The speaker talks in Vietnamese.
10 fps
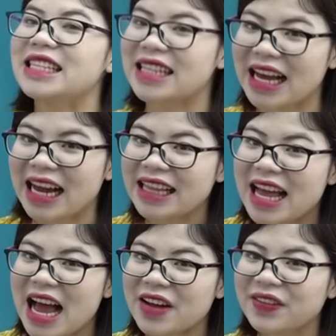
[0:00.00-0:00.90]

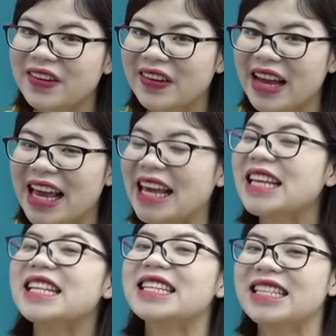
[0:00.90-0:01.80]
sakana ok
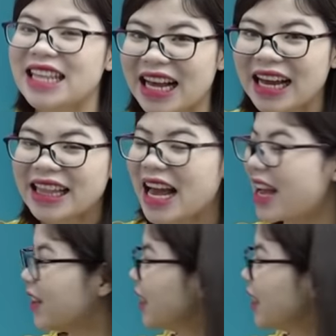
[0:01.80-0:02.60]
sakana